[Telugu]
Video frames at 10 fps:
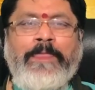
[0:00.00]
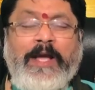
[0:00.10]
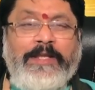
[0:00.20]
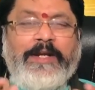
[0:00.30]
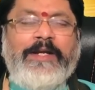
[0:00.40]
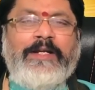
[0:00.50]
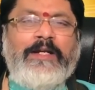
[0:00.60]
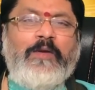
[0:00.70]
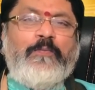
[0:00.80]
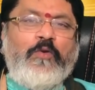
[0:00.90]
అయితే ఇక్కడ
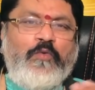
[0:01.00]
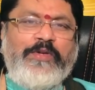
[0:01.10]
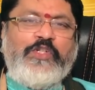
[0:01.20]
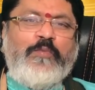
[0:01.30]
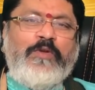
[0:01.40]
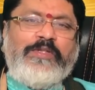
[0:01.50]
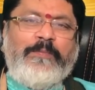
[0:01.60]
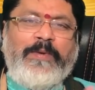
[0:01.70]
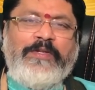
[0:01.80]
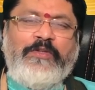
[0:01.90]
ఏంటంటే పూర్వాశ్రమంలో
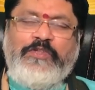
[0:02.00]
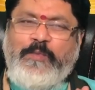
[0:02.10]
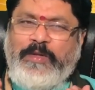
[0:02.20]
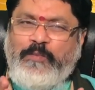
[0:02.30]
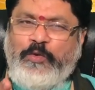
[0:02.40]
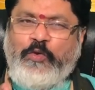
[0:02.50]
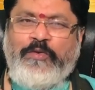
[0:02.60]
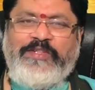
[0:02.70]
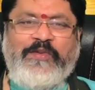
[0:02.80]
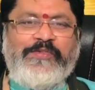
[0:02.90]
సంపాదించి మనకు
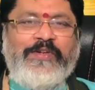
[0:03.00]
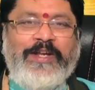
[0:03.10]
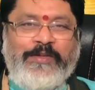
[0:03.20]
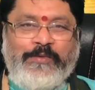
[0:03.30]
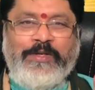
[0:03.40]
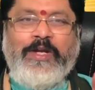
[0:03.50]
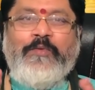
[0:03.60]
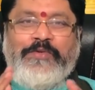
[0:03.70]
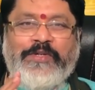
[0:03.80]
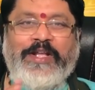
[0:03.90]
ముట్టుకోవాల్సిన అవసరం లేదు
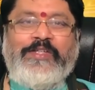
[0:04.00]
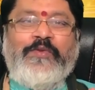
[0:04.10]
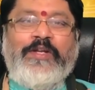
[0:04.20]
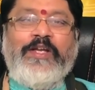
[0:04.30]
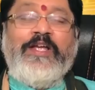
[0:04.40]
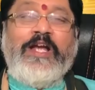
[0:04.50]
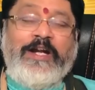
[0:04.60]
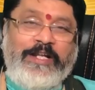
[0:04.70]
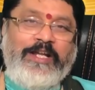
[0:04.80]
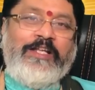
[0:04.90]
వృషిక రాశి వారికి
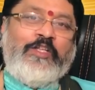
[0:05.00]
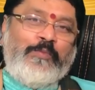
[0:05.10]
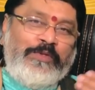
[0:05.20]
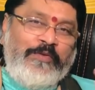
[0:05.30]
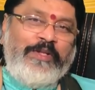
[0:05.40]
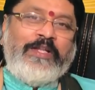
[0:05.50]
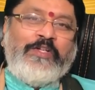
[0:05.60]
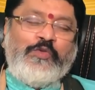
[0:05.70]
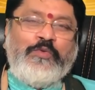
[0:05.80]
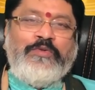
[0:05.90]
అంటే ఇంతకుముందు ఏమైనా
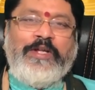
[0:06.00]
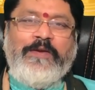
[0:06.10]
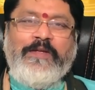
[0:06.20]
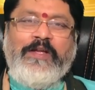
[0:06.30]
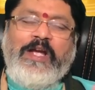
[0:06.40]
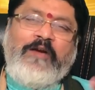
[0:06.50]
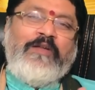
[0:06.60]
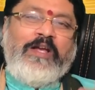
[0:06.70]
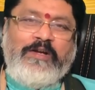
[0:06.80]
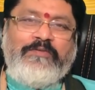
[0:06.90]
దాచుకుని ఉంటే
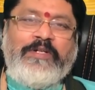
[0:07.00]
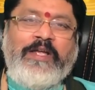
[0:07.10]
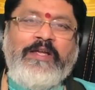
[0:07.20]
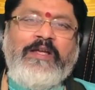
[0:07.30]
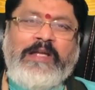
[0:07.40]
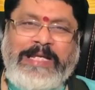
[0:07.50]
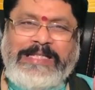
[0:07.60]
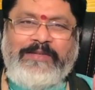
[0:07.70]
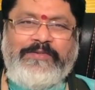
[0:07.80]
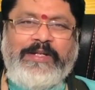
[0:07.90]
అలాగే ఉంటాయి ఈ
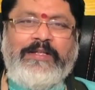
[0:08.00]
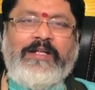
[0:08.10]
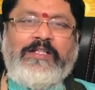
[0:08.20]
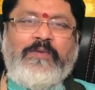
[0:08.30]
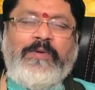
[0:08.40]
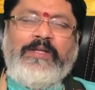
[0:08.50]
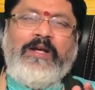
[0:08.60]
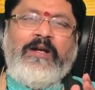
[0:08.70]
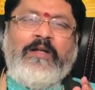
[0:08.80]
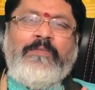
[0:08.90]
సంవత్సరం ఎంత కష్టపడితే ఆ
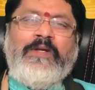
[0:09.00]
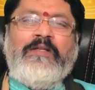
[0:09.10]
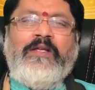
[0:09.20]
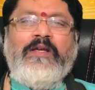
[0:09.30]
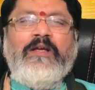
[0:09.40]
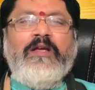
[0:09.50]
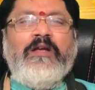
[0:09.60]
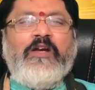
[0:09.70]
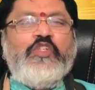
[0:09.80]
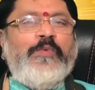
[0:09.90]
డబ్బును అంతే
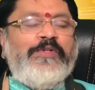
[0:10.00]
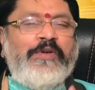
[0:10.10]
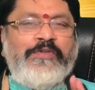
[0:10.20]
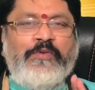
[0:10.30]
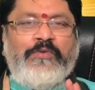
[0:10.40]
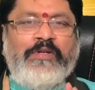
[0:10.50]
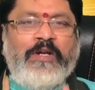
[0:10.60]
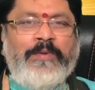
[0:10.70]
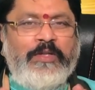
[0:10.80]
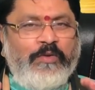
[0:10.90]
ఖర్చు పెట్టడం జరుగుతుంది
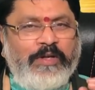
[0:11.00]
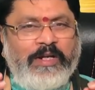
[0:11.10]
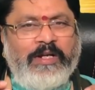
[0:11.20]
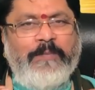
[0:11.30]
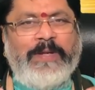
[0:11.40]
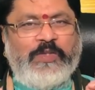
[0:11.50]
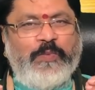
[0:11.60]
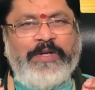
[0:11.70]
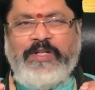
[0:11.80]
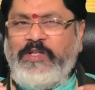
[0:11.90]
కాబట్టి ఇదో రకంగా ప్లస్
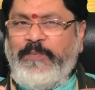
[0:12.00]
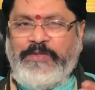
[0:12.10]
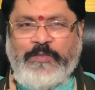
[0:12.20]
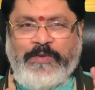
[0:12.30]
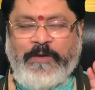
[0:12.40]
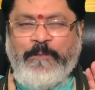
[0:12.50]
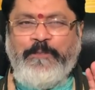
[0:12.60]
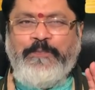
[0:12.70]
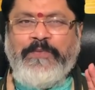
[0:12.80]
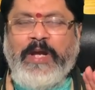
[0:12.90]
పాయింట్ అని చెప్పచ్చు అన్నమాట
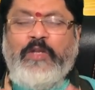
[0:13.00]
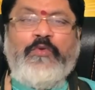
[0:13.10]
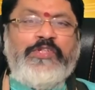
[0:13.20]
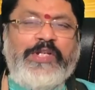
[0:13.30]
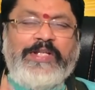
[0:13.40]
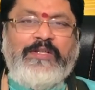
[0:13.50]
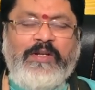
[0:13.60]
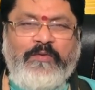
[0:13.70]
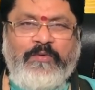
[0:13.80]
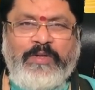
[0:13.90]
అయితే వృషిక రాశిలో
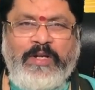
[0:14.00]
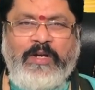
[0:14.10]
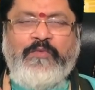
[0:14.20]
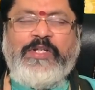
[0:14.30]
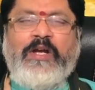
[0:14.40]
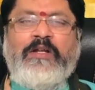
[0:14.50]
ఎవరు ఉన్నారంటే విశాఖ